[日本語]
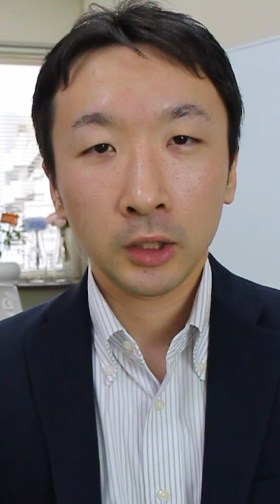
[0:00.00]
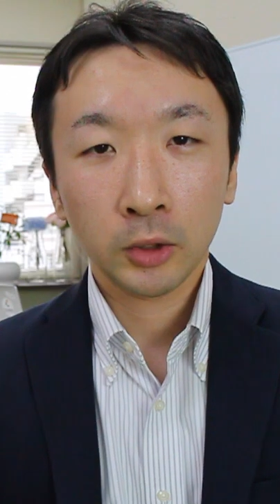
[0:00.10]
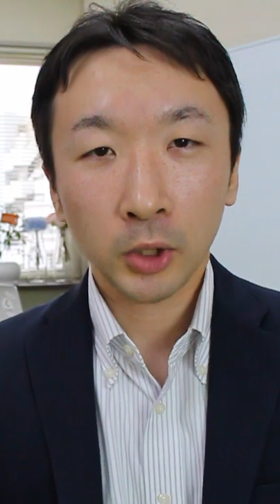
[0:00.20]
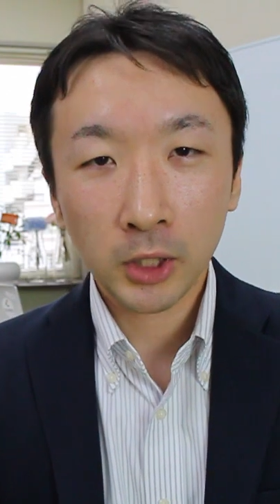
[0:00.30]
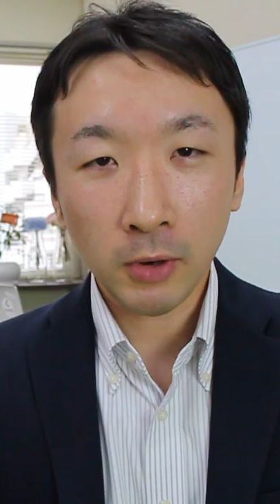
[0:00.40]

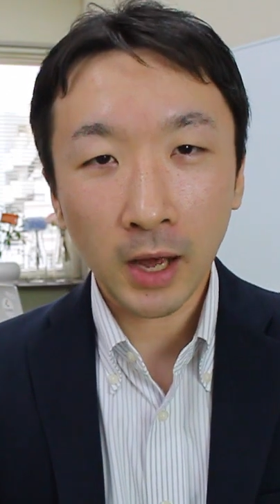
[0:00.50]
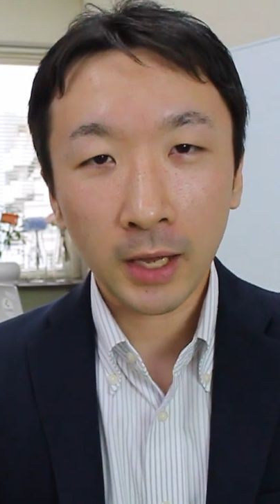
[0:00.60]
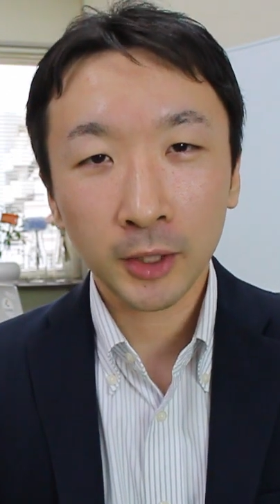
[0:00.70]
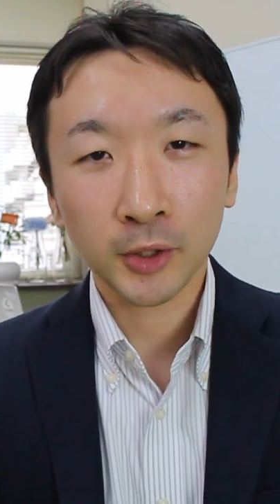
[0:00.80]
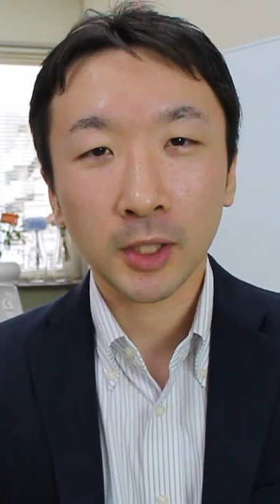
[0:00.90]
こんにちは
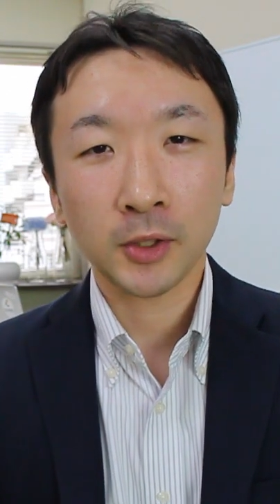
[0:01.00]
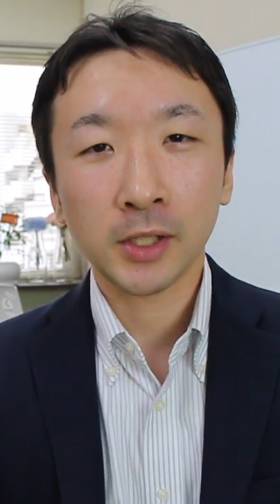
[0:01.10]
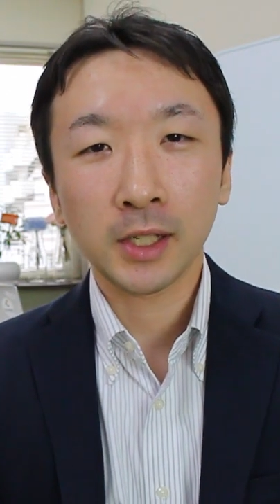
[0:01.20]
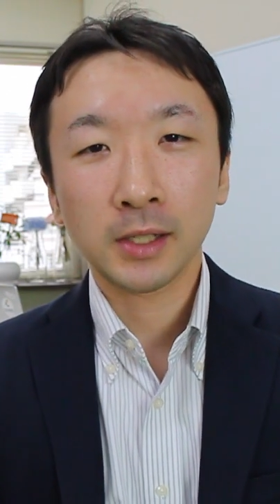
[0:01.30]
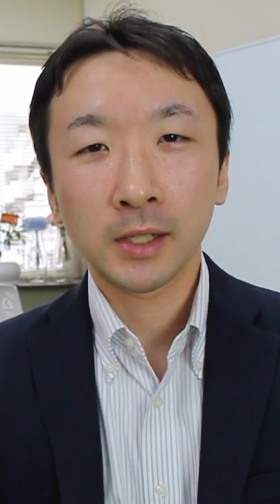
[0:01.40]
遠藤聡
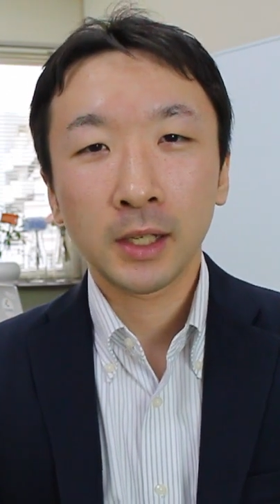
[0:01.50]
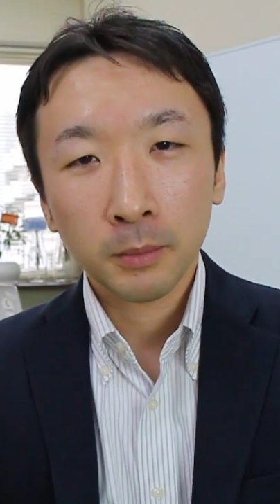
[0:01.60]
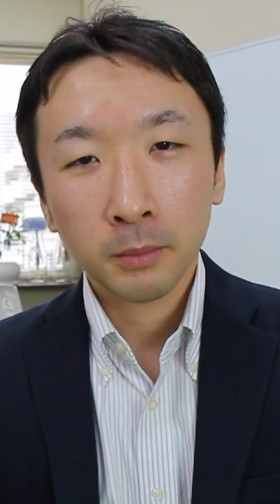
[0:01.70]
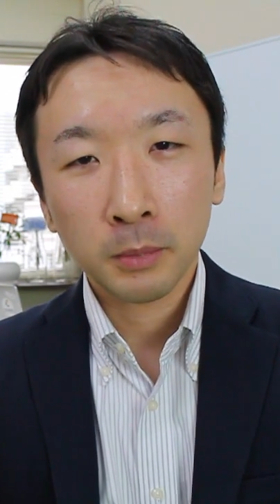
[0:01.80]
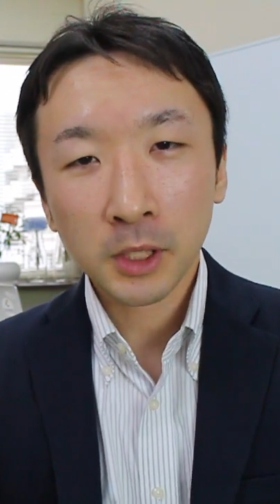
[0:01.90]
です
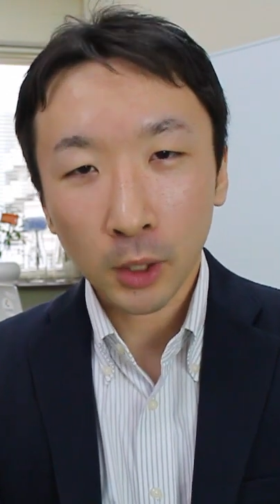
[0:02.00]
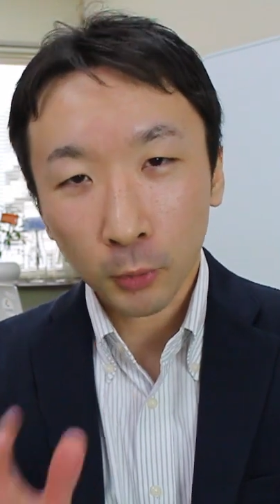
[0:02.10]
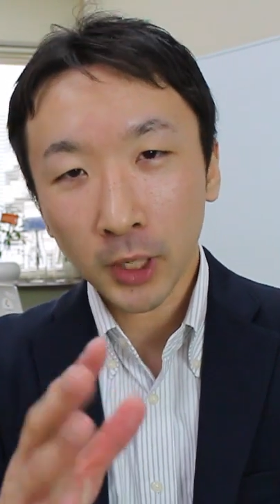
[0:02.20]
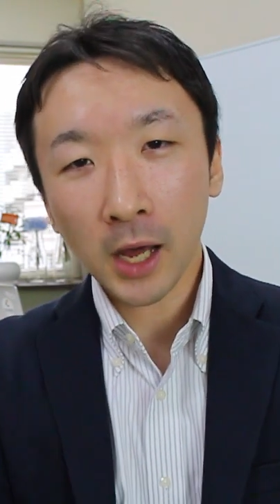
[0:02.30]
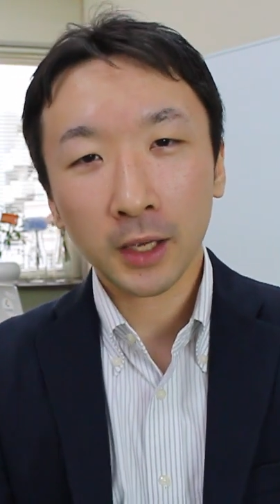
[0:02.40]
皆さん
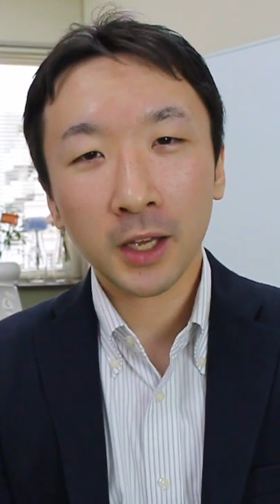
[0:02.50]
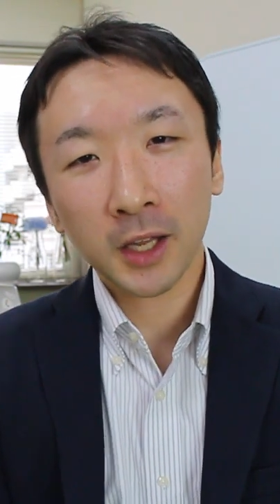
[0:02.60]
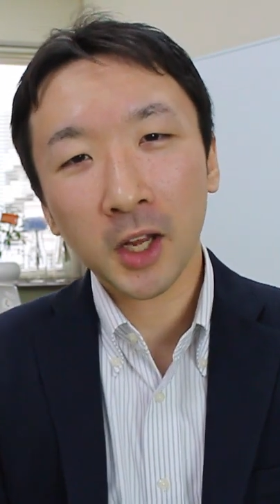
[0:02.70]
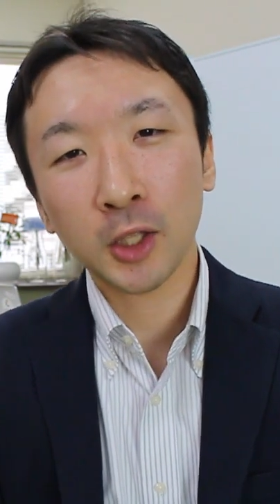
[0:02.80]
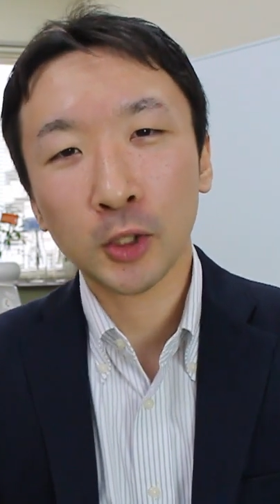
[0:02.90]
こんな経
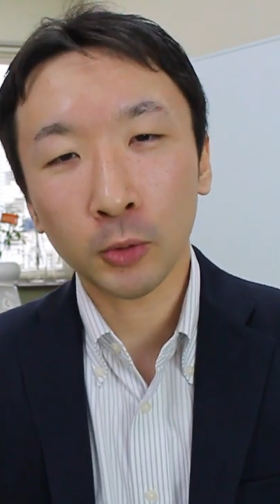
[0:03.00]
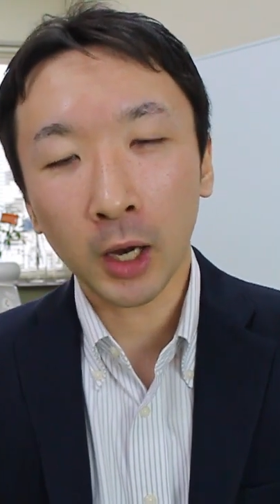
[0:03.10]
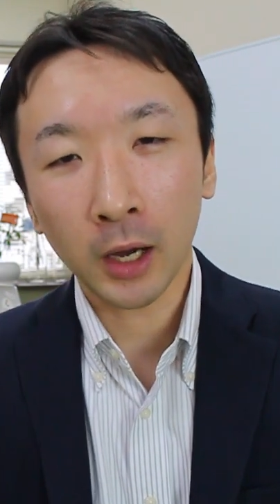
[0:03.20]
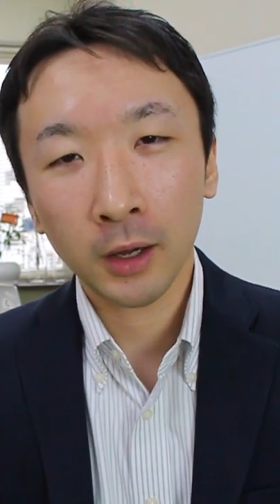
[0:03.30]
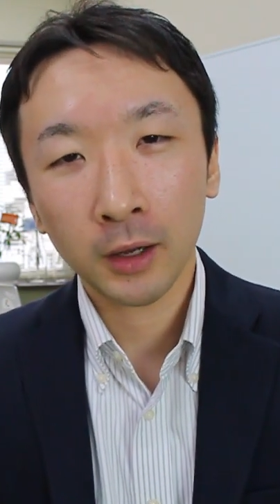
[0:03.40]
験ないでしょう
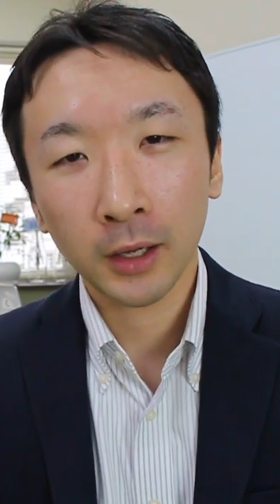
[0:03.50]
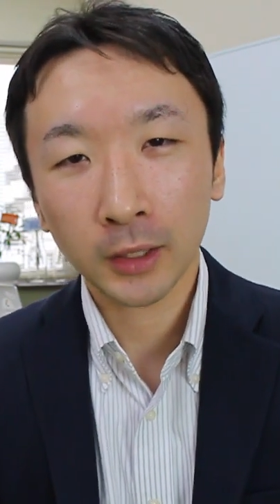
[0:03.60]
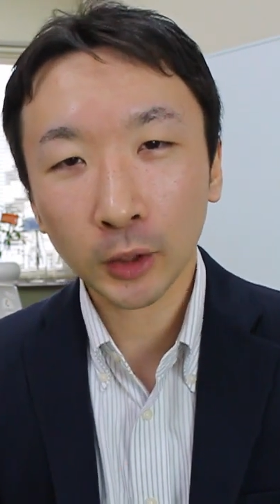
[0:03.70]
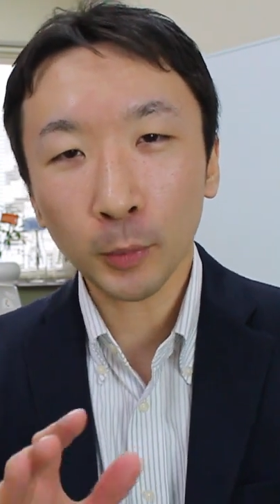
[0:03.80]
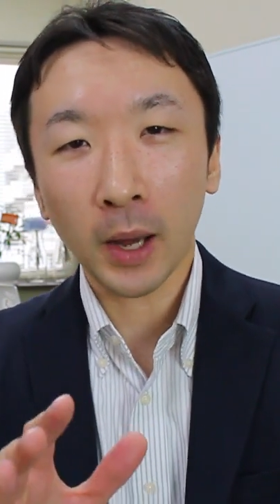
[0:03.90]
か
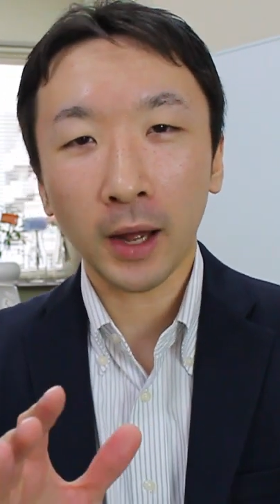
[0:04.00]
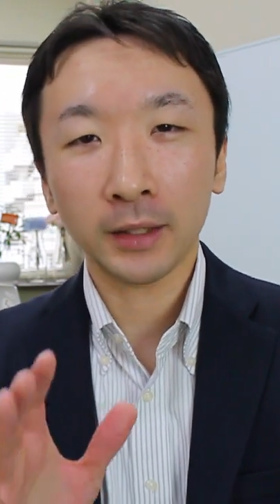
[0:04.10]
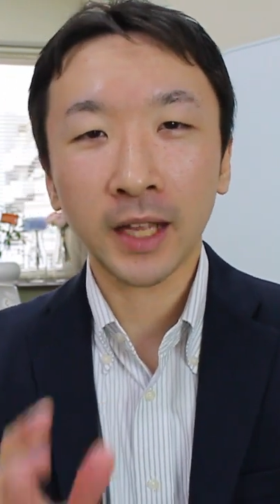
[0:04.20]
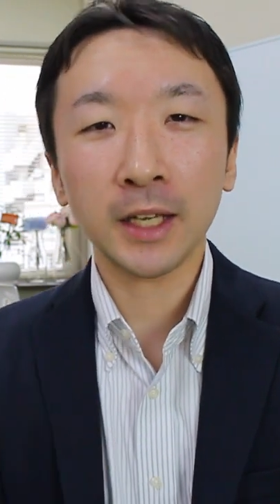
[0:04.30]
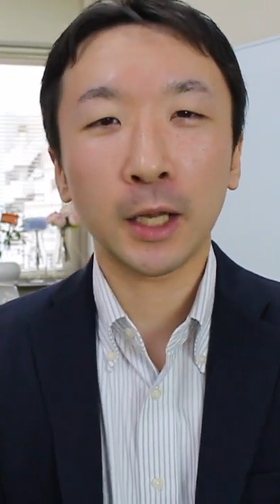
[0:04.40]
例えば
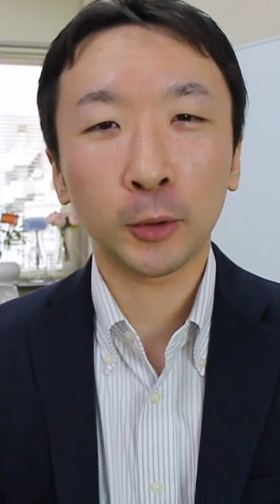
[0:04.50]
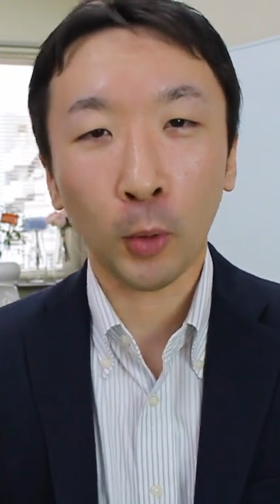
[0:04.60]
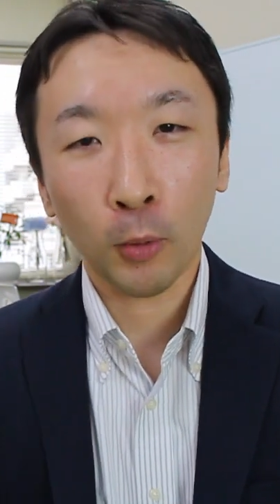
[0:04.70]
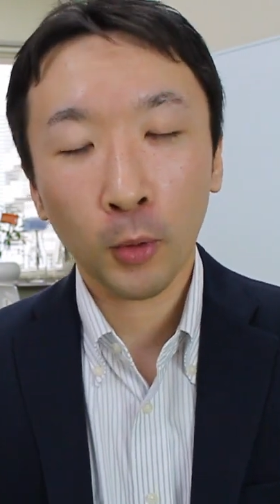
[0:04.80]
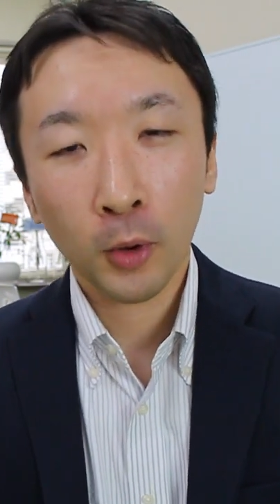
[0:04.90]
ダイエット